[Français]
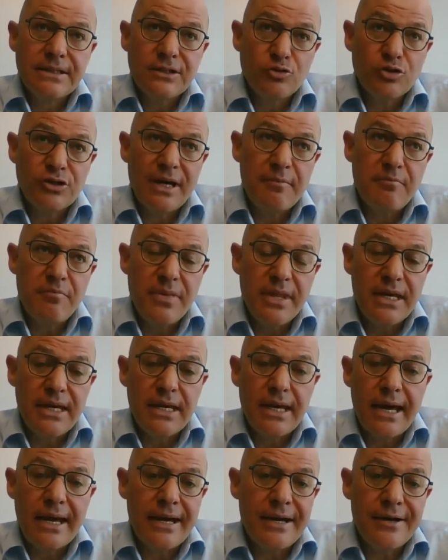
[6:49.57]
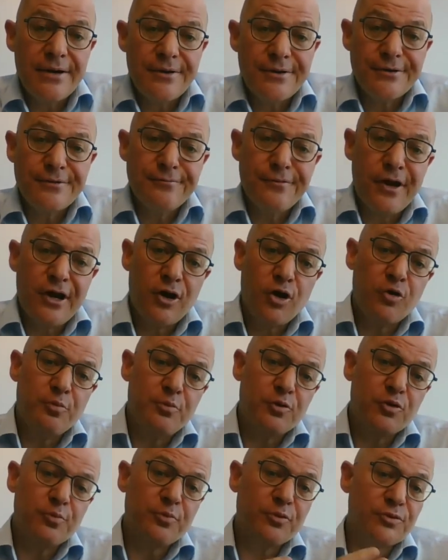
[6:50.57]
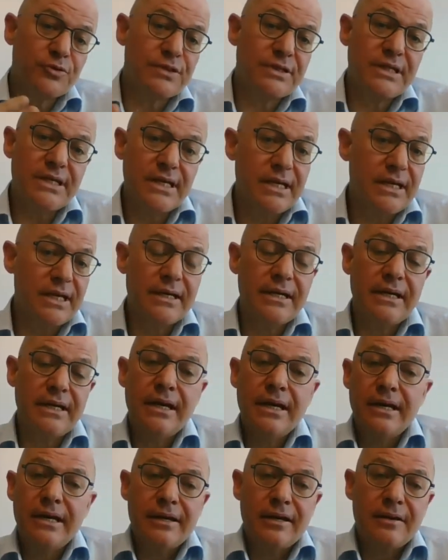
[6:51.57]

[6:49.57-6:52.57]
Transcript: qui nous a amené à, à un purpose qui est